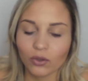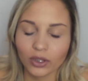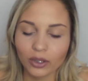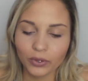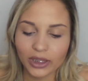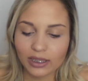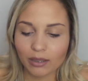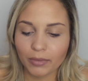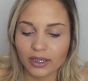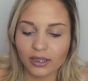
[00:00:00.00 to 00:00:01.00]
Olha a cor
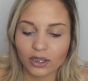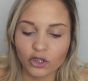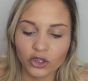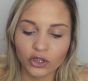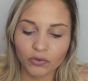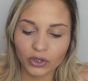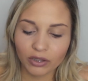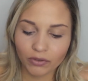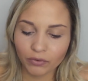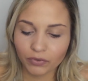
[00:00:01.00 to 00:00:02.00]
dessa máscara, gente. vou
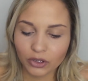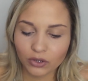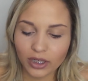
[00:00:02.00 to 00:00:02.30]
gravar um vídeo